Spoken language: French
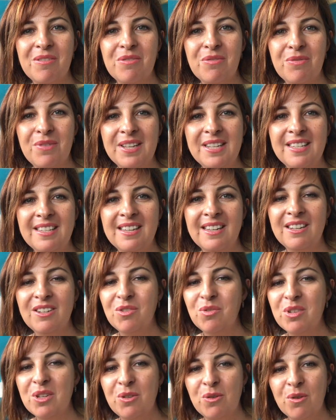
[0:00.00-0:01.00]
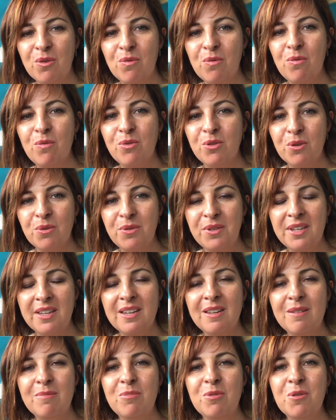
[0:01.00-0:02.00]
faites ça, je vous assure que vous vous
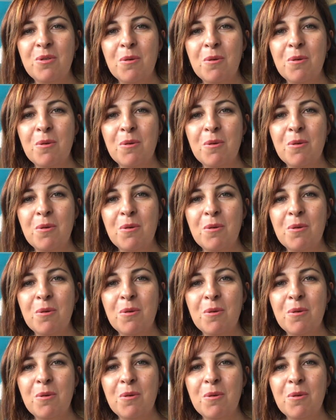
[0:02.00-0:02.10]
sentirez mieux.